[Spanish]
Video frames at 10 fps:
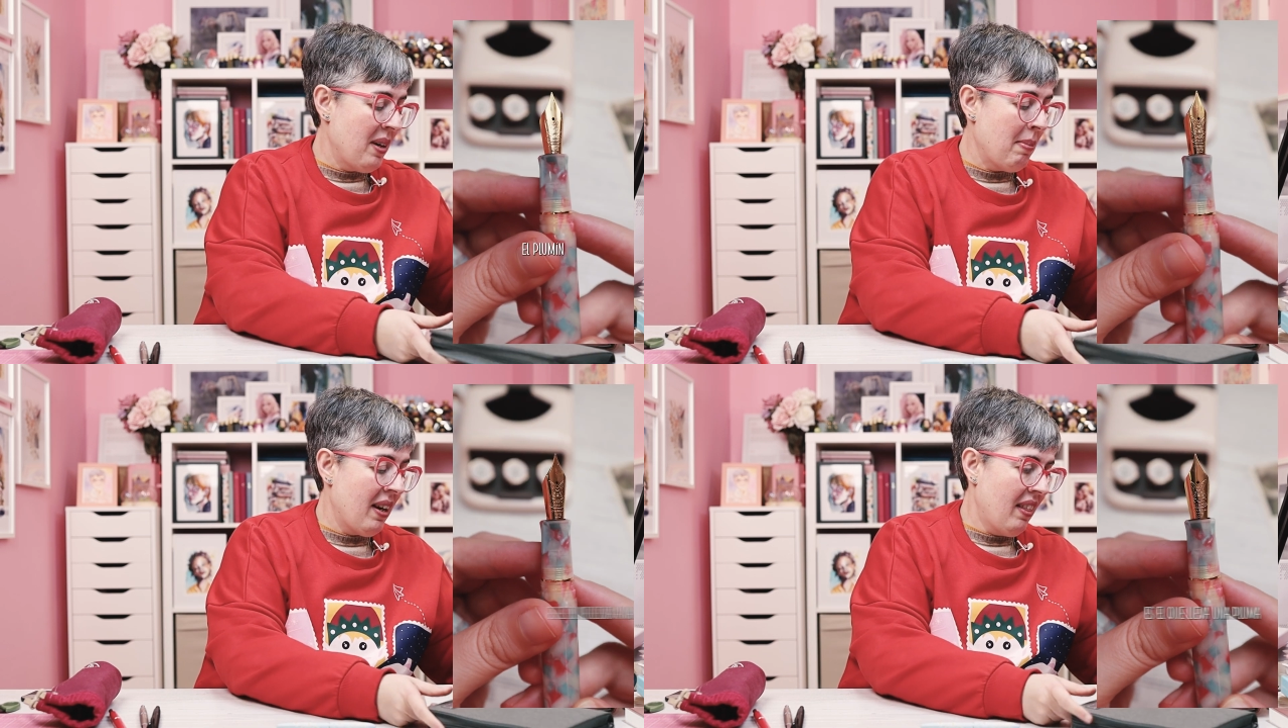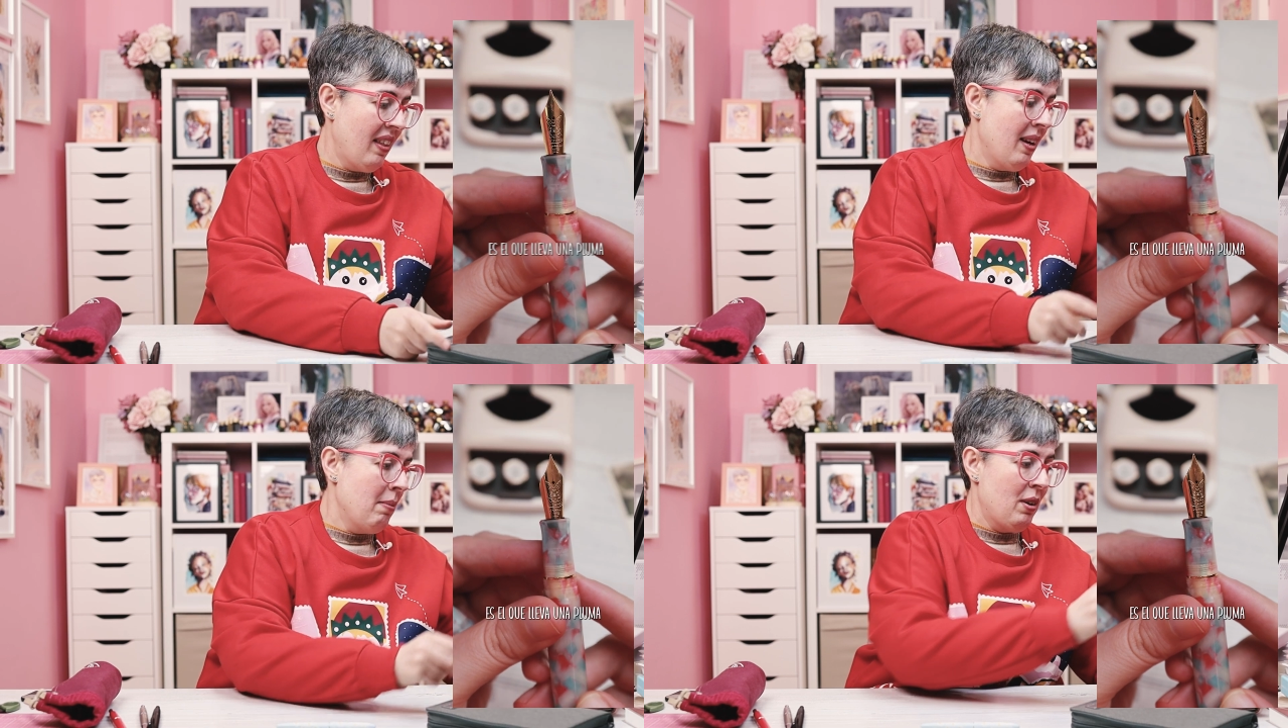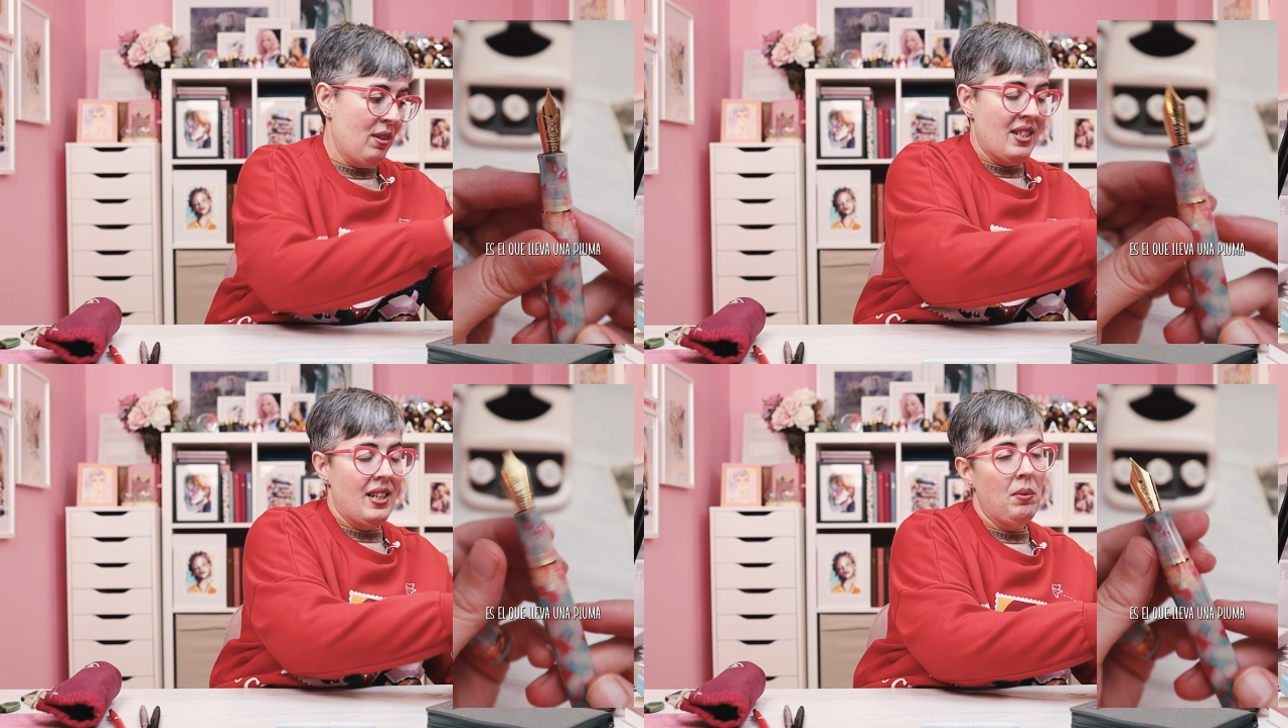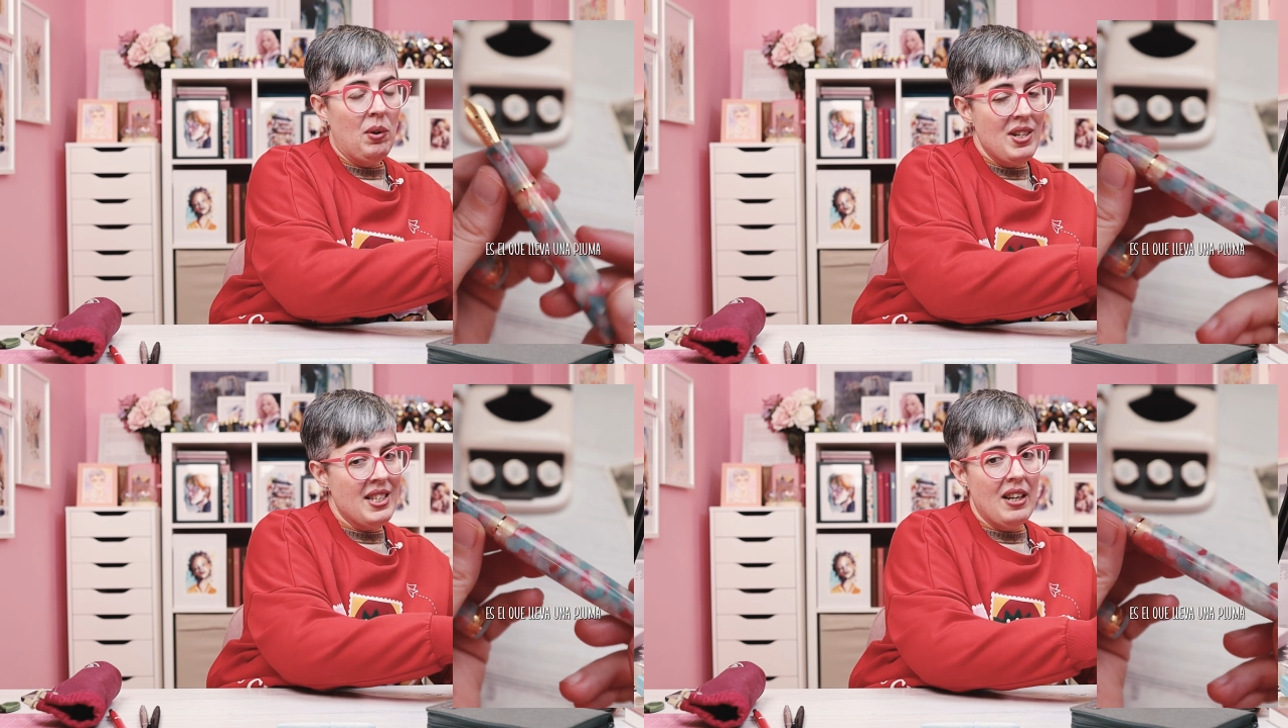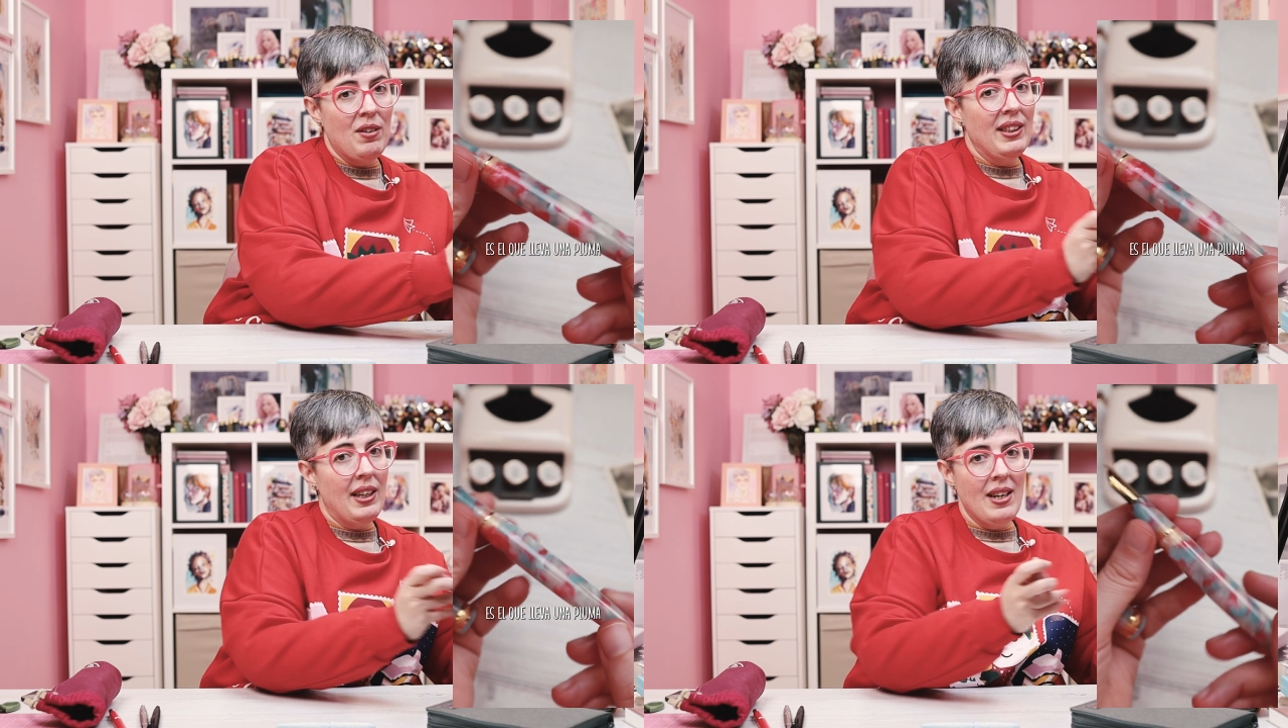una parecida, pero desde luego esta
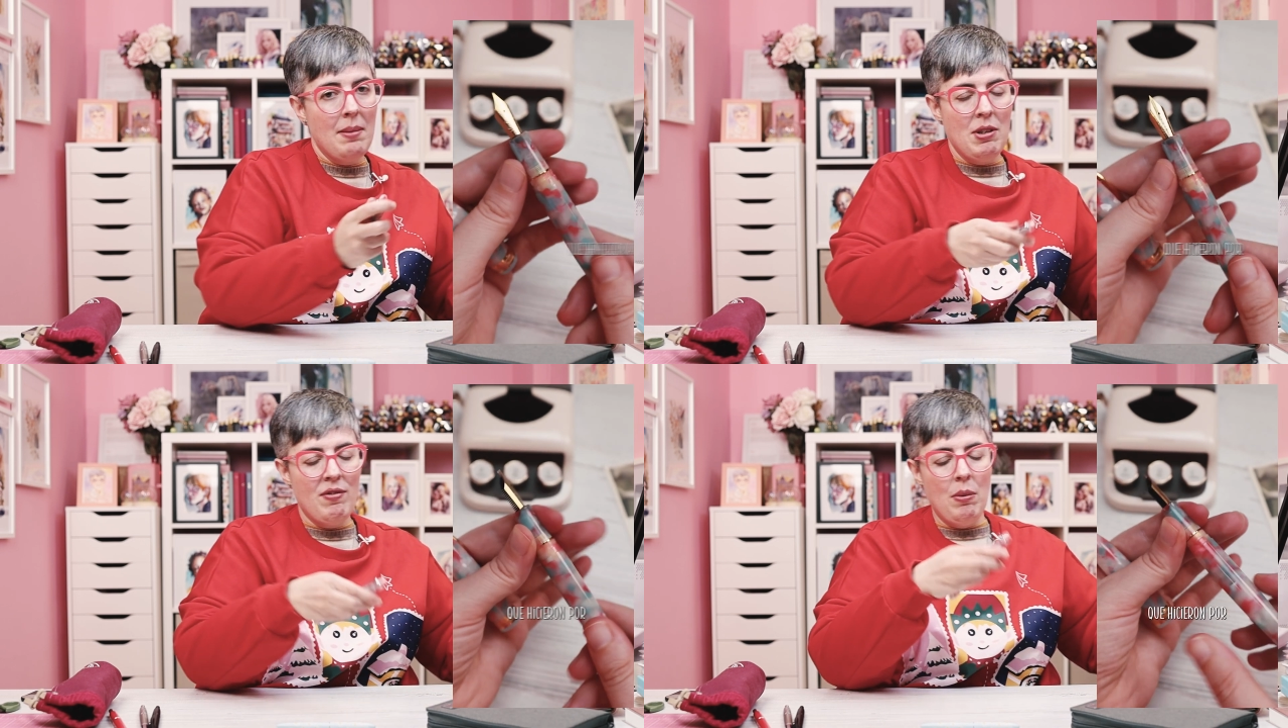no entraría en mis